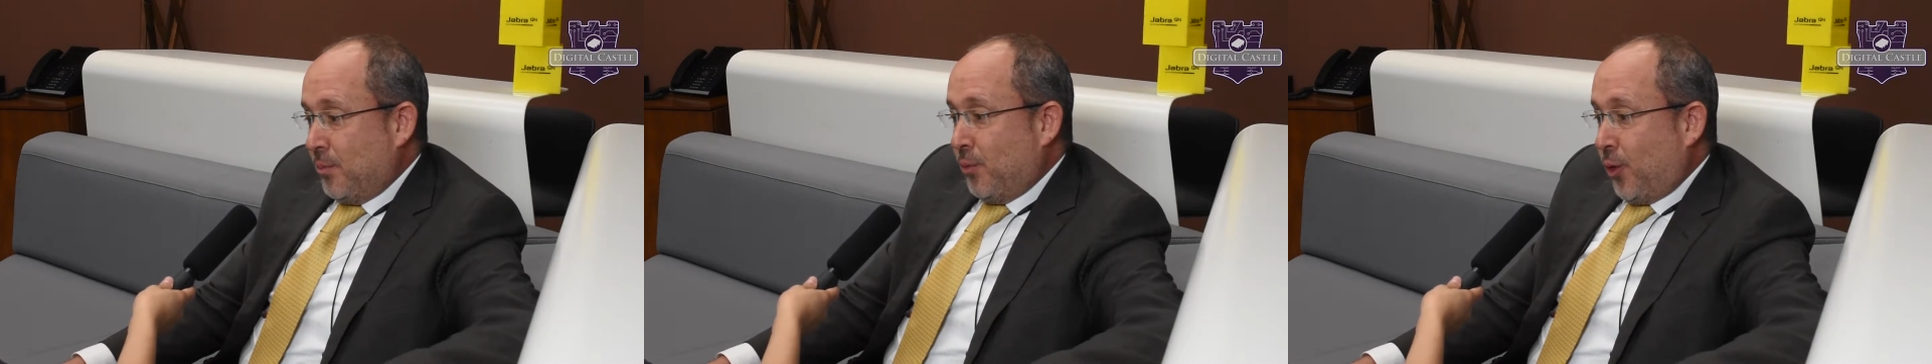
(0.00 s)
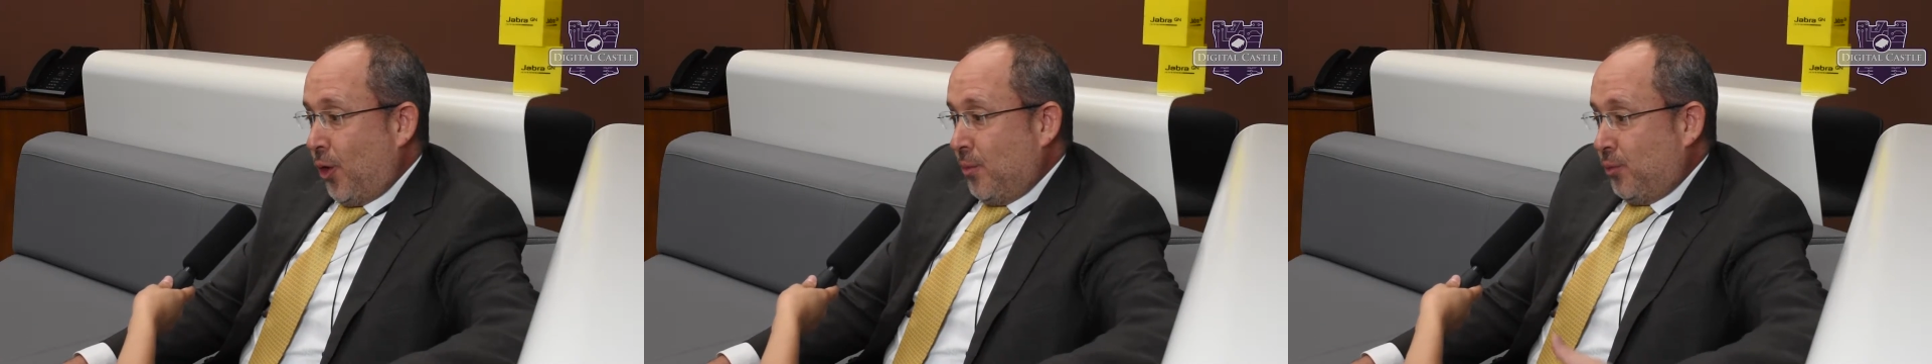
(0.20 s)

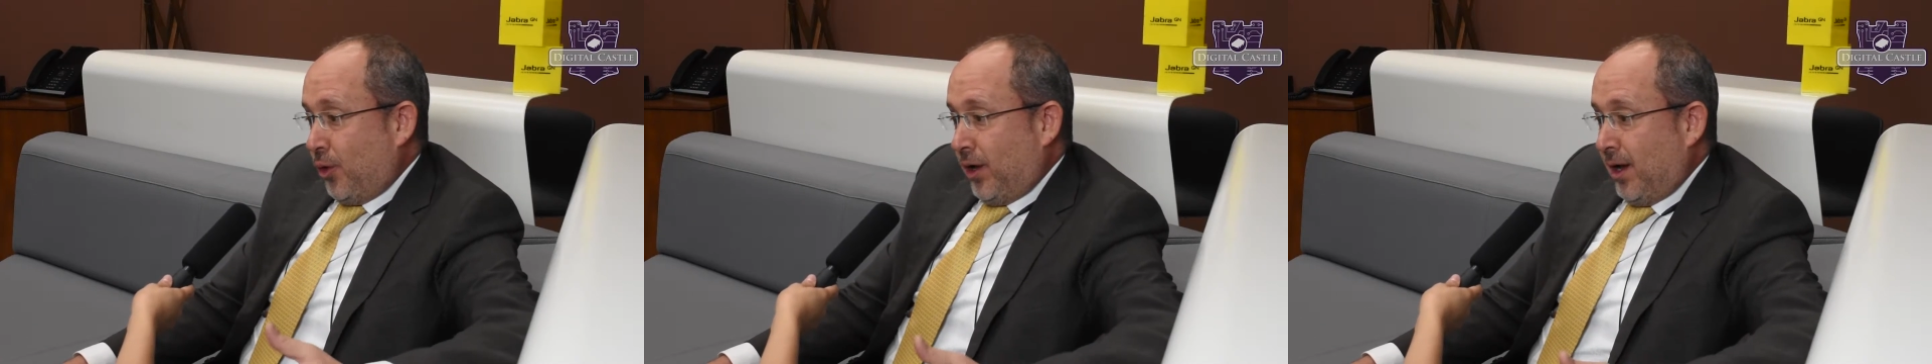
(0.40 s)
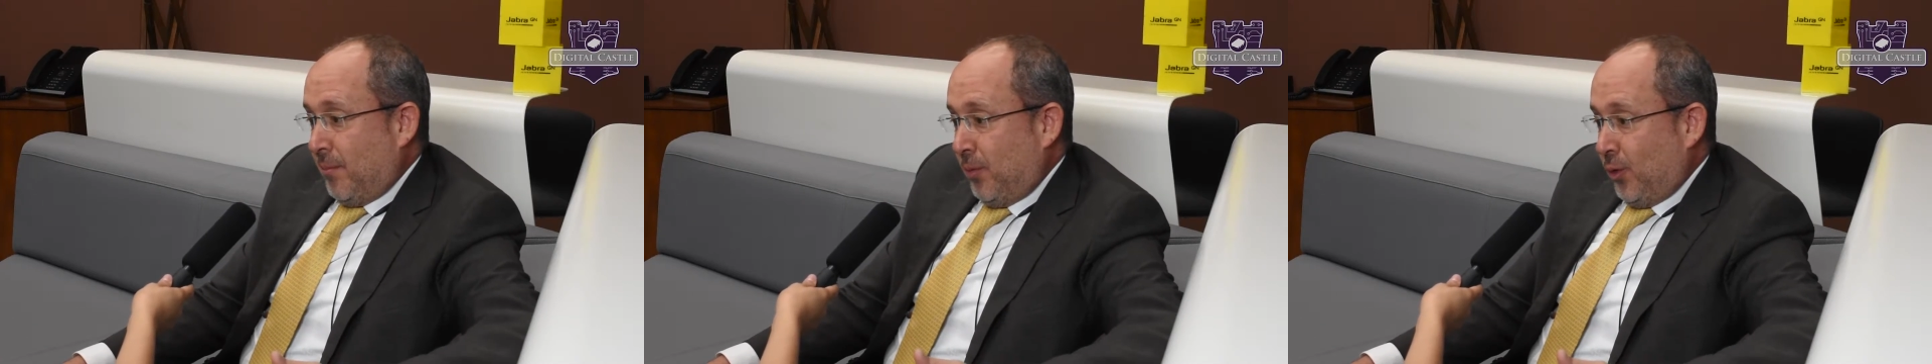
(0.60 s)
por hoy, por
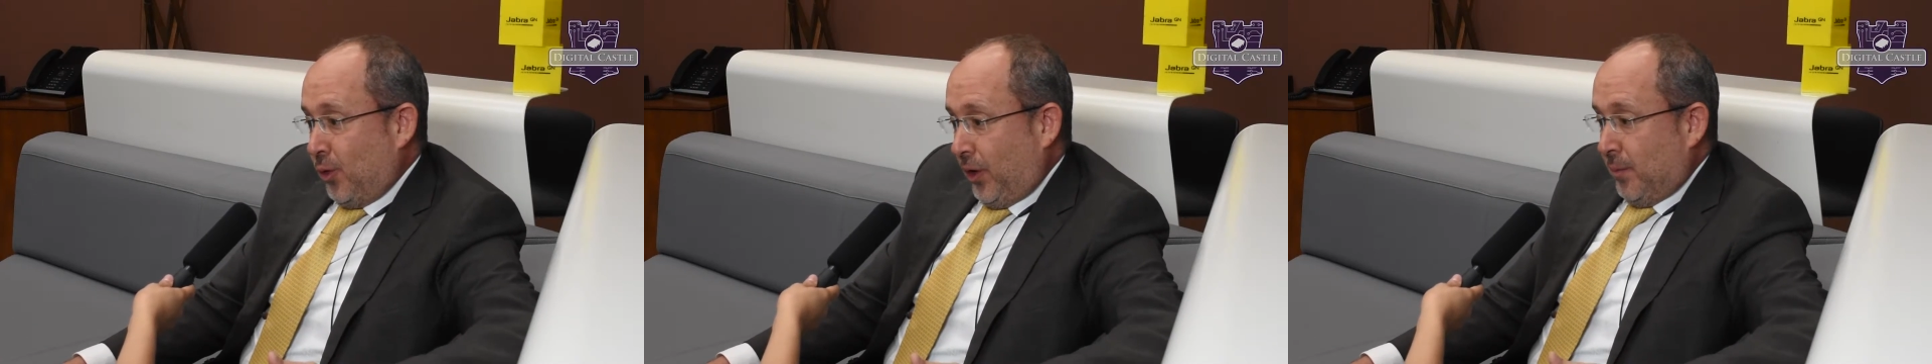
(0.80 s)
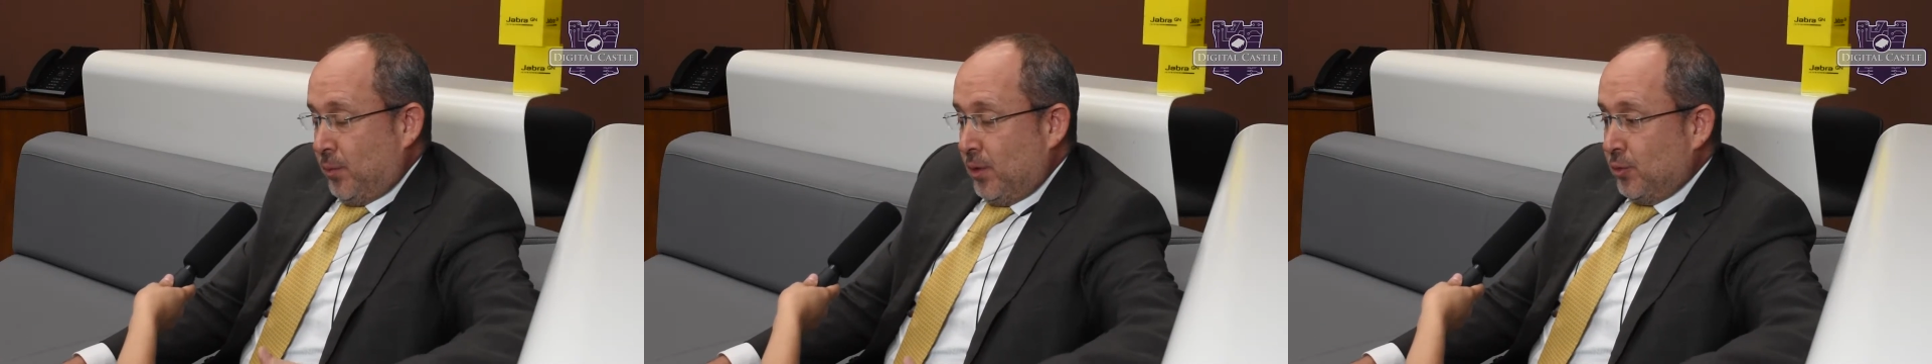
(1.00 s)
ejemplo,
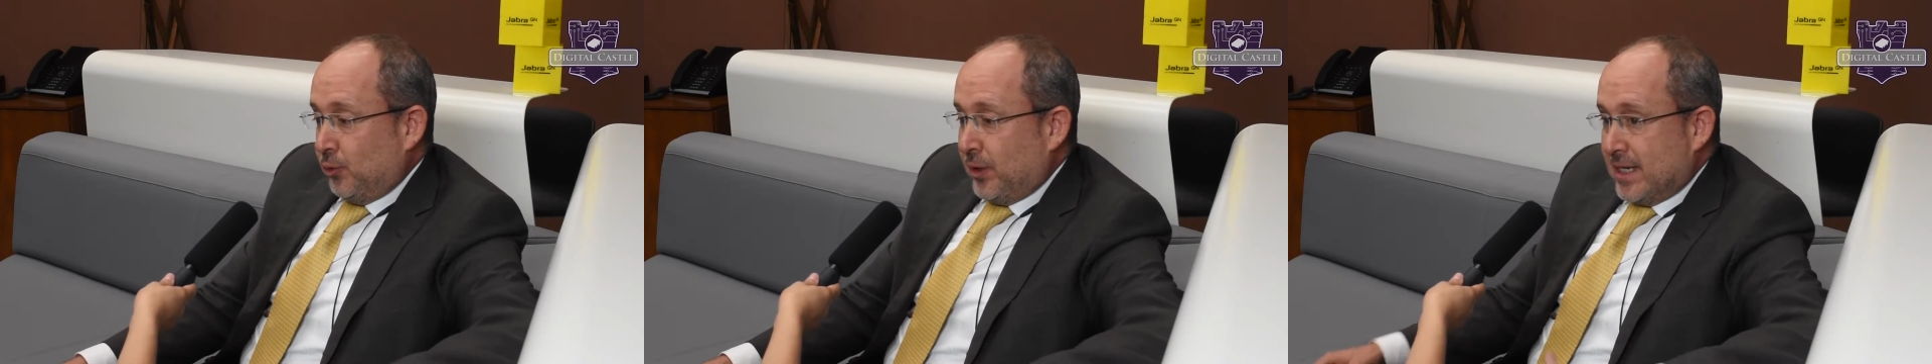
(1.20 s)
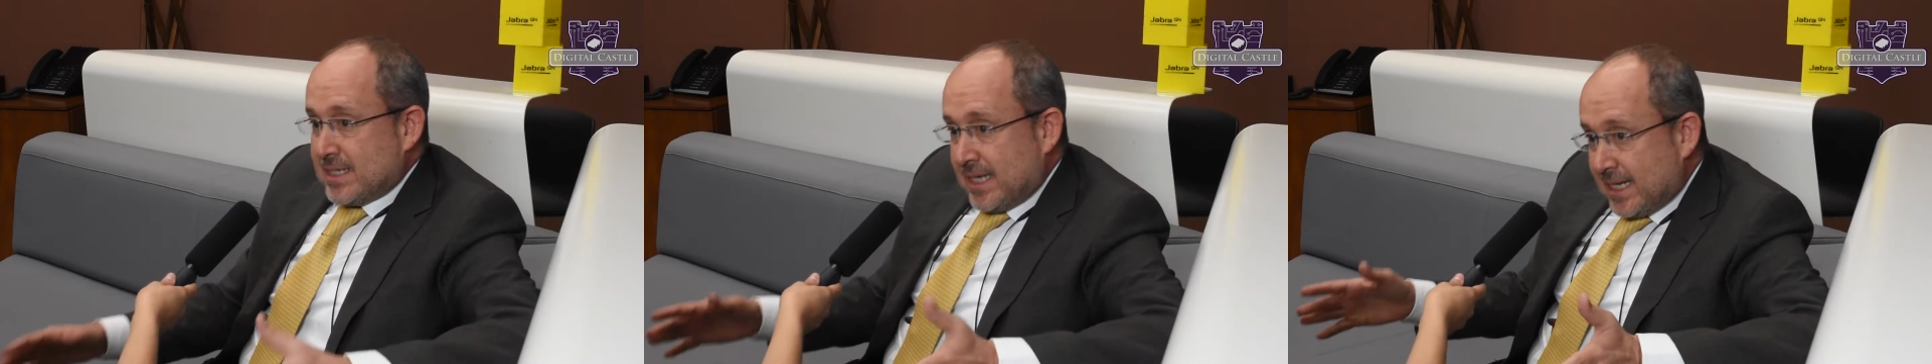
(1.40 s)
lo que podemos
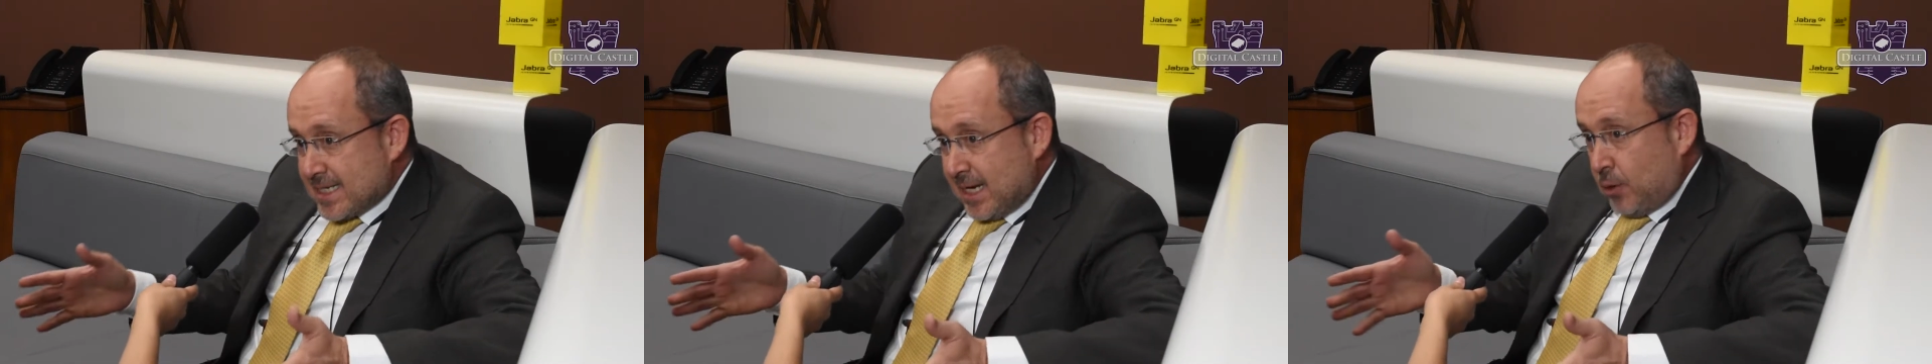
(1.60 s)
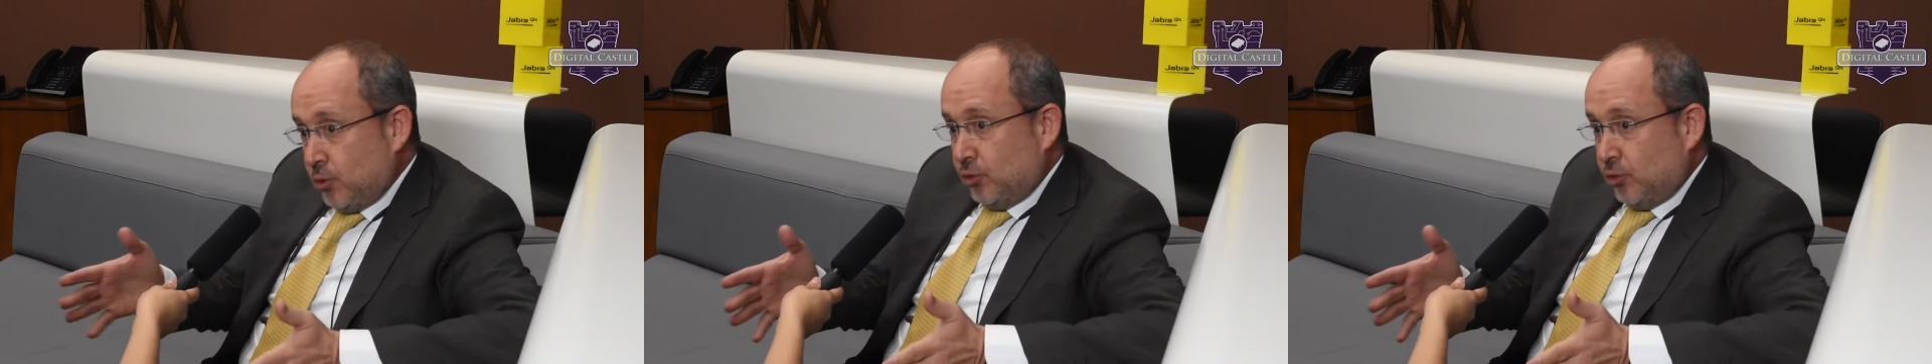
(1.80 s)
ver es en esa